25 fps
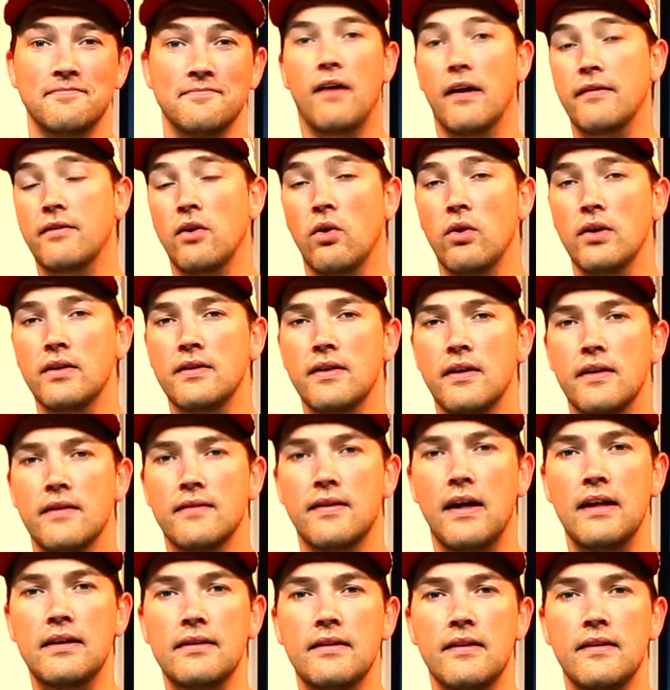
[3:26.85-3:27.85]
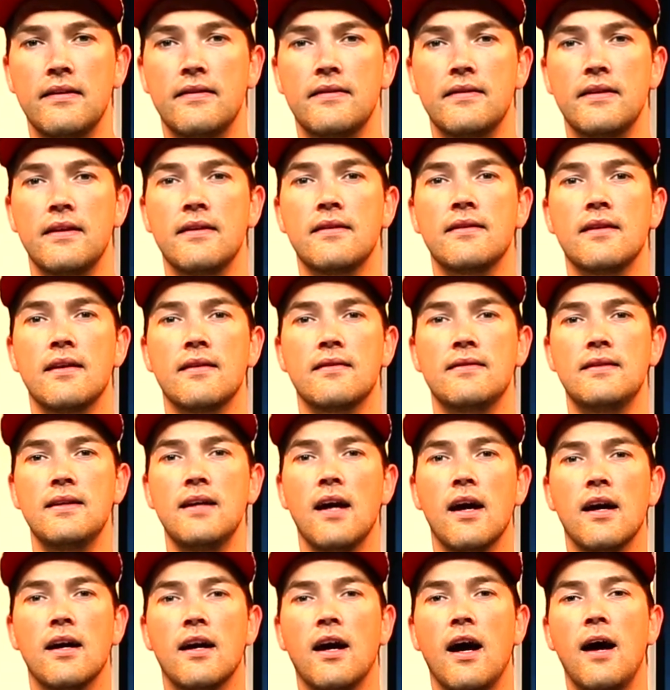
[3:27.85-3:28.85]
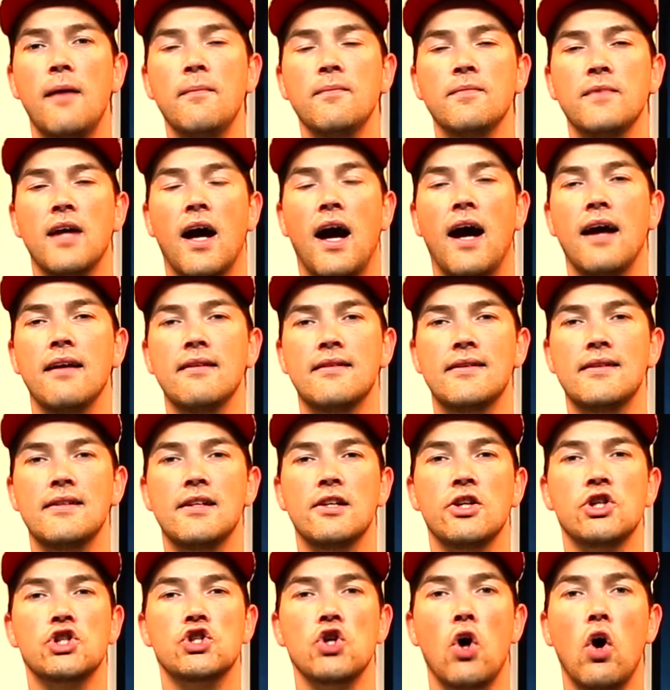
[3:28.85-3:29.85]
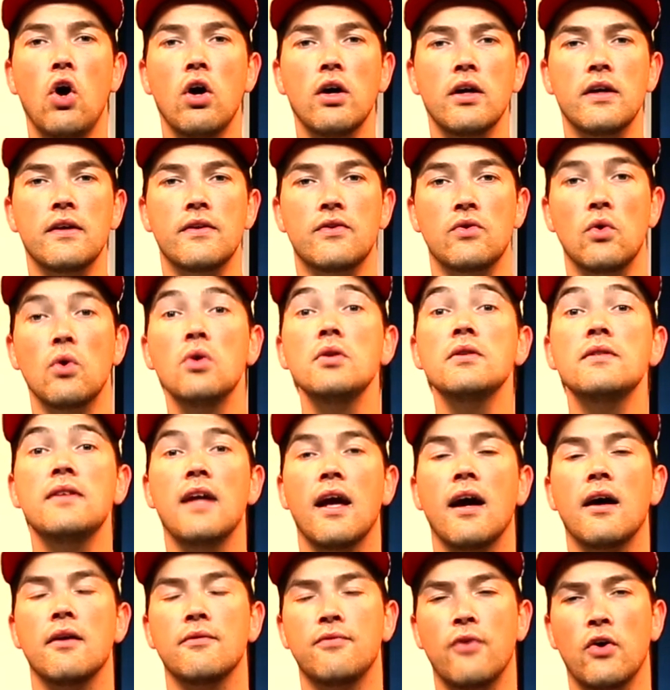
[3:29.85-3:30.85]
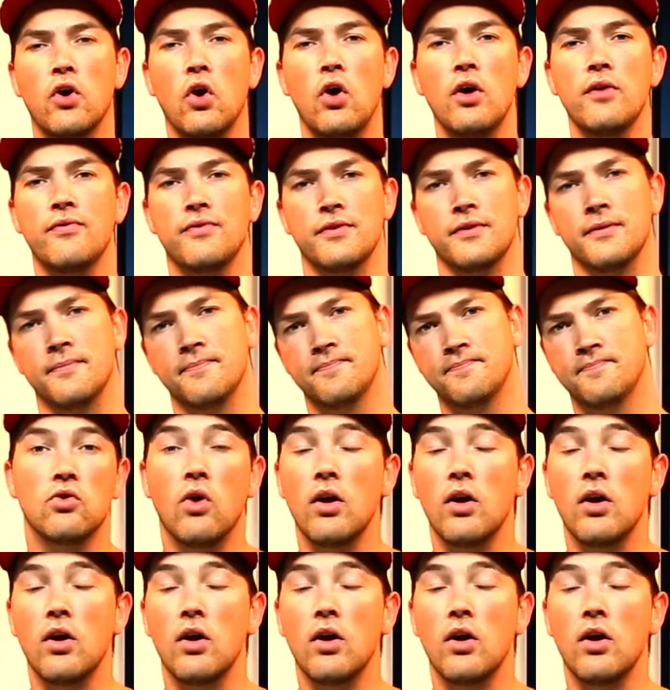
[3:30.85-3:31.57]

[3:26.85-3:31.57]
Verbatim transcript: Was auch interessant ist, ist das Diagramm der einzelnen Genres und deren Verkäufe.